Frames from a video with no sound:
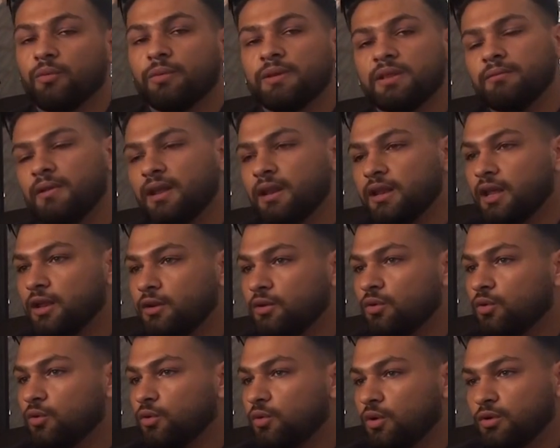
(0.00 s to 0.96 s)
وبتمنى
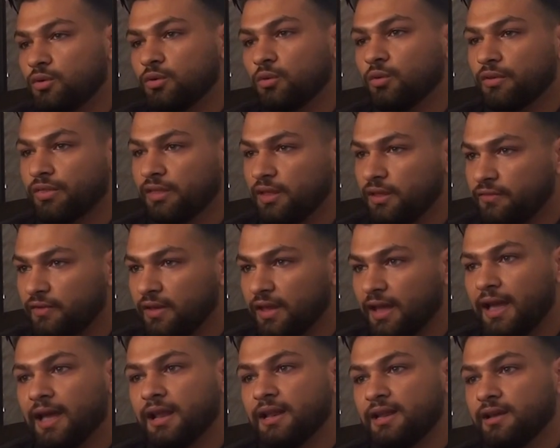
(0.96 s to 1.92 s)
انه يكون عنده
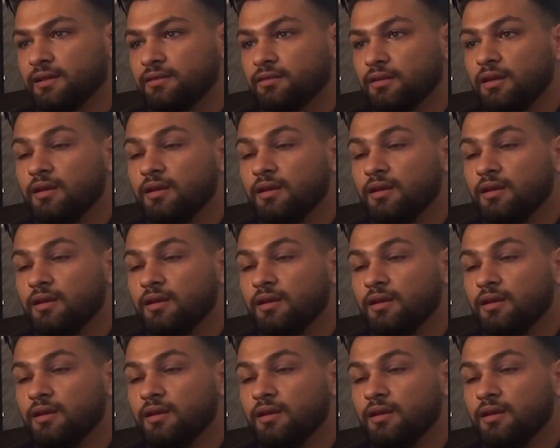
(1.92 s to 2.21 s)
وظيفه عاليه